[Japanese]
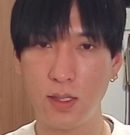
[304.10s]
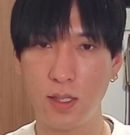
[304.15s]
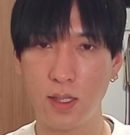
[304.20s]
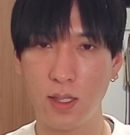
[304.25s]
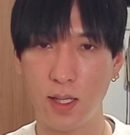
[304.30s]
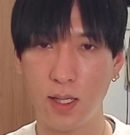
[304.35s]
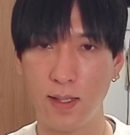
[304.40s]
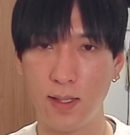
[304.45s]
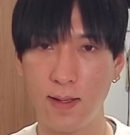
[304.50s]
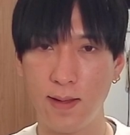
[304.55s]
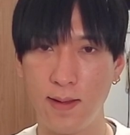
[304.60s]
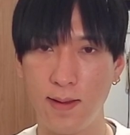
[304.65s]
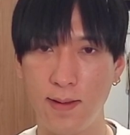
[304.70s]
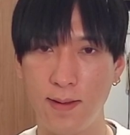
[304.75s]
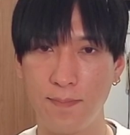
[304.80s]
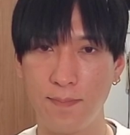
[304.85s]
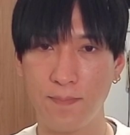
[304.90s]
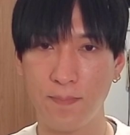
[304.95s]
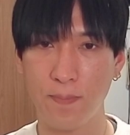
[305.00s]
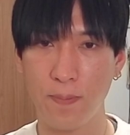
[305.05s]
な
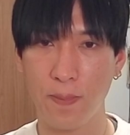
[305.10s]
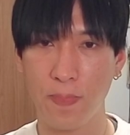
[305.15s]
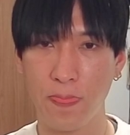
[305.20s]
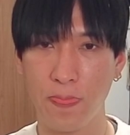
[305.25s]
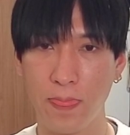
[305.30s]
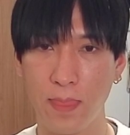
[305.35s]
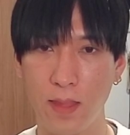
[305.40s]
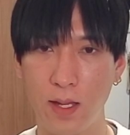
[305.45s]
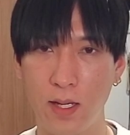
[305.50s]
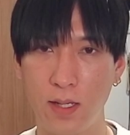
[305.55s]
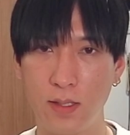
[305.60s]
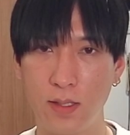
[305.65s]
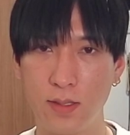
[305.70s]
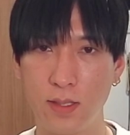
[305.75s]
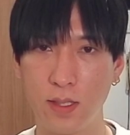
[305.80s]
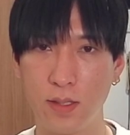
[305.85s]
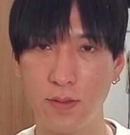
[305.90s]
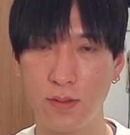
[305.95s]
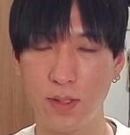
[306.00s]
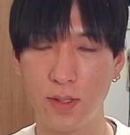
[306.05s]
い、
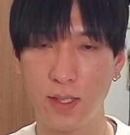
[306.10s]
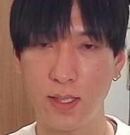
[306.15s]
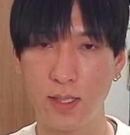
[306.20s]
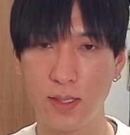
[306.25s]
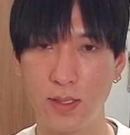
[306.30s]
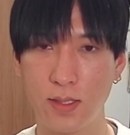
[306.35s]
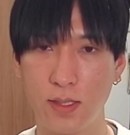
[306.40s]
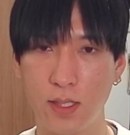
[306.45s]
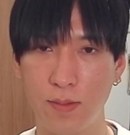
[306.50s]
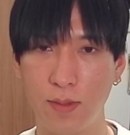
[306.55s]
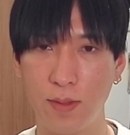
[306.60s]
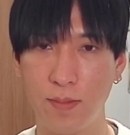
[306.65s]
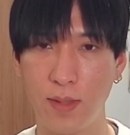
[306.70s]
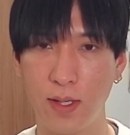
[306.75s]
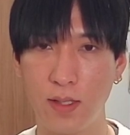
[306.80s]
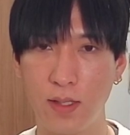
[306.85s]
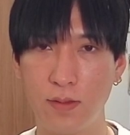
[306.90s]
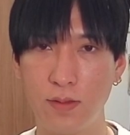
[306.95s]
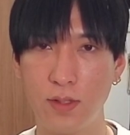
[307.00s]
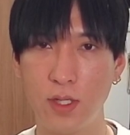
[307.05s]
RSI こんな感じで、まあ、
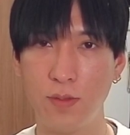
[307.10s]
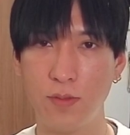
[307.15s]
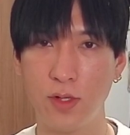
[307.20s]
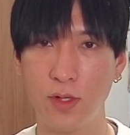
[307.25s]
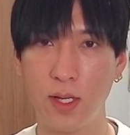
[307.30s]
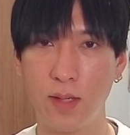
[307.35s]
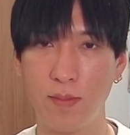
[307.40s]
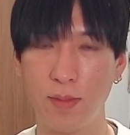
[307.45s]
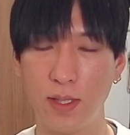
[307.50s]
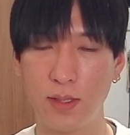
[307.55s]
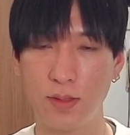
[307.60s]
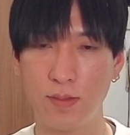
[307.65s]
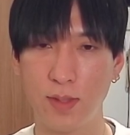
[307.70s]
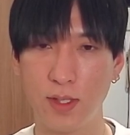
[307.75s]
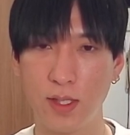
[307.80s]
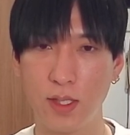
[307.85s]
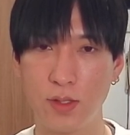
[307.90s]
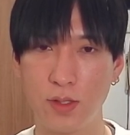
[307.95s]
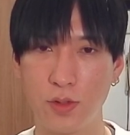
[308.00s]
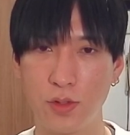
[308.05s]
MacD もね、まあ、ま
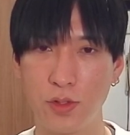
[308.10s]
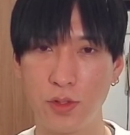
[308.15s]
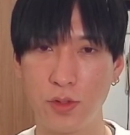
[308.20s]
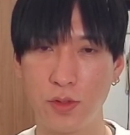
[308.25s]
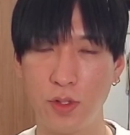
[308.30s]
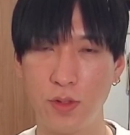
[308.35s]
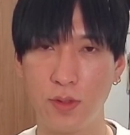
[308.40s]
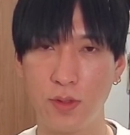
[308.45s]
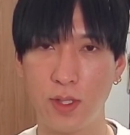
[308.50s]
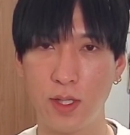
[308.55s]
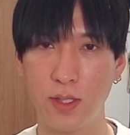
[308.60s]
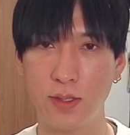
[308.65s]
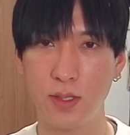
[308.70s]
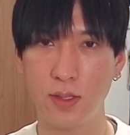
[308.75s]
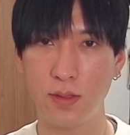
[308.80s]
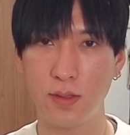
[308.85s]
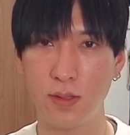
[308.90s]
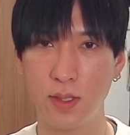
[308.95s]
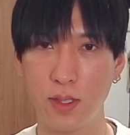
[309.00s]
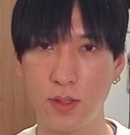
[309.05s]
た上昇トレンド形成
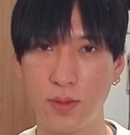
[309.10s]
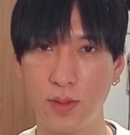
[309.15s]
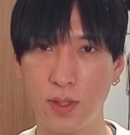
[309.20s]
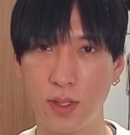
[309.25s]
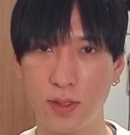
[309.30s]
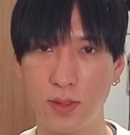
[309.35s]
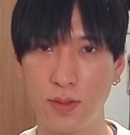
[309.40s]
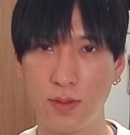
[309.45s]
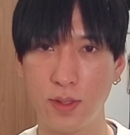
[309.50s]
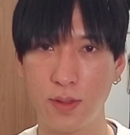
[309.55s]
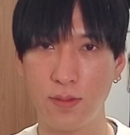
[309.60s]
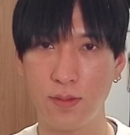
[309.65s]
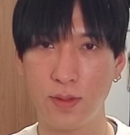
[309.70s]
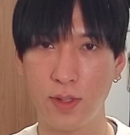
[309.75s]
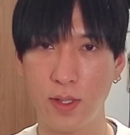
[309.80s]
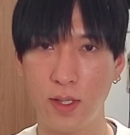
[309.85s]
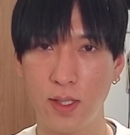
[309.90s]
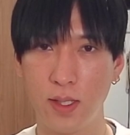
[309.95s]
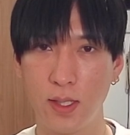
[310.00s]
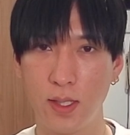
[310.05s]
するかどうかっすよね、ここ
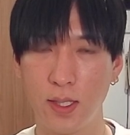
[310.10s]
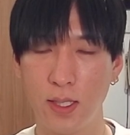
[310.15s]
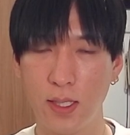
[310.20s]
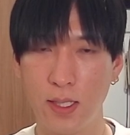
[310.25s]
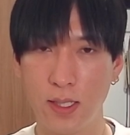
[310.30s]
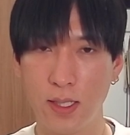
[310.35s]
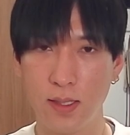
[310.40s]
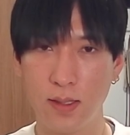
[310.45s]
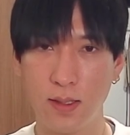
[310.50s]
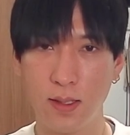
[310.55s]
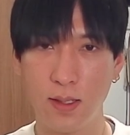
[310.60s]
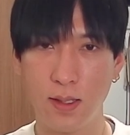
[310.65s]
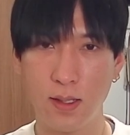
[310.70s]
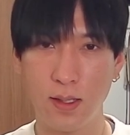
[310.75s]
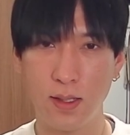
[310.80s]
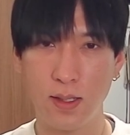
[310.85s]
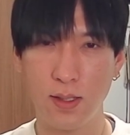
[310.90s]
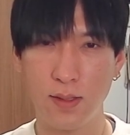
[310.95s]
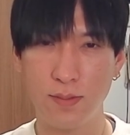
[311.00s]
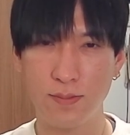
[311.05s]
ね。
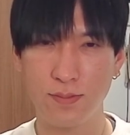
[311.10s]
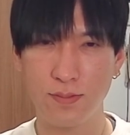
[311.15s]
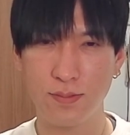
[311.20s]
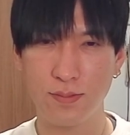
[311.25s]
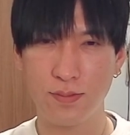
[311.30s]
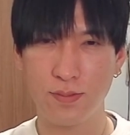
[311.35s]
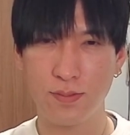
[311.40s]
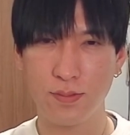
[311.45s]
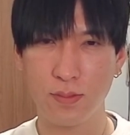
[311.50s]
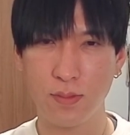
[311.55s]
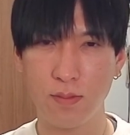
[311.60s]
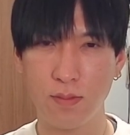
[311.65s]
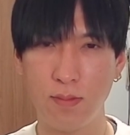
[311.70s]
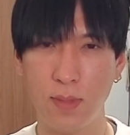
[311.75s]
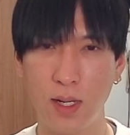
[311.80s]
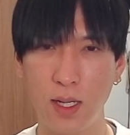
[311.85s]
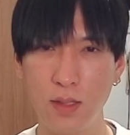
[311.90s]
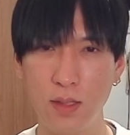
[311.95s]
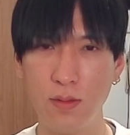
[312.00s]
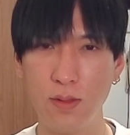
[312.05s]
で、
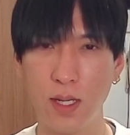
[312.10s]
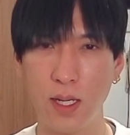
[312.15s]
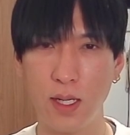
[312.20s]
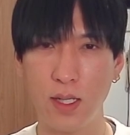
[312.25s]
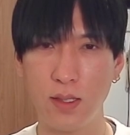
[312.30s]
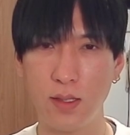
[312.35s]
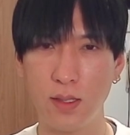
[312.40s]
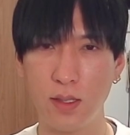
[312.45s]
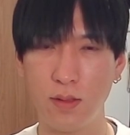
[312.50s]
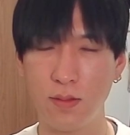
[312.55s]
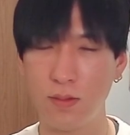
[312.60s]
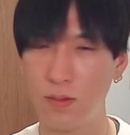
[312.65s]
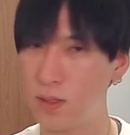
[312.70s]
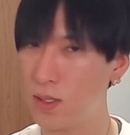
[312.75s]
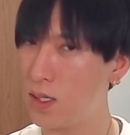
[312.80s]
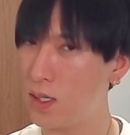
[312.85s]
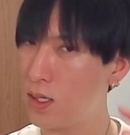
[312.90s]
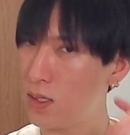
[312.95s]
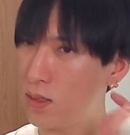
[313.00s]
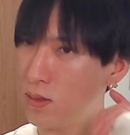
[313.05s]
窓が開いてるの
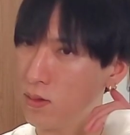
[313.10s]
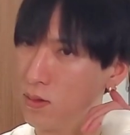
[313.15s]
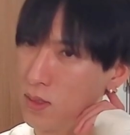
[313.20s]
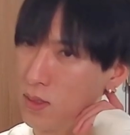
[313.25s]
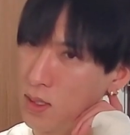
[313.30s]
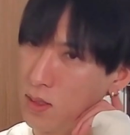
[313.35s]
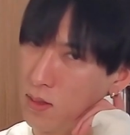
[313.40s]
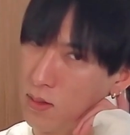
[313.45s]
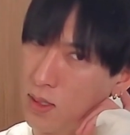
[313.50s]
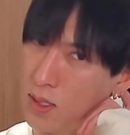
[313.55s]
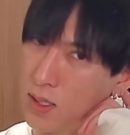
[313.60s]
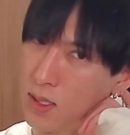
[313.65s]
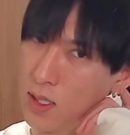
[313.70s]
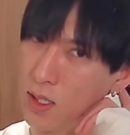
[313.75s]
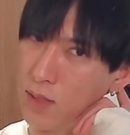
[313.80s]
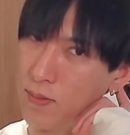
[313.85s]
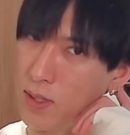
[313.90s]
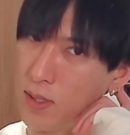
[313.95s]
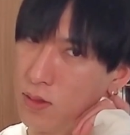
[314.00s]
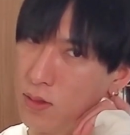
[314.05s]
で、どっかの段階
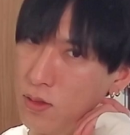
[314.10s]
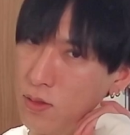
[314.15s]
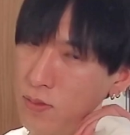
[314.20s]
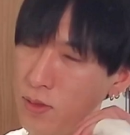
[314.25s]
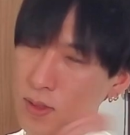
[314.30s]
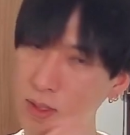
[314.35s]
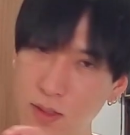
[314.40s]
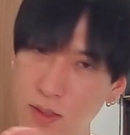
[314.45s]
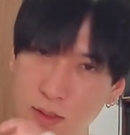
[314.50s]
で窓埋めはす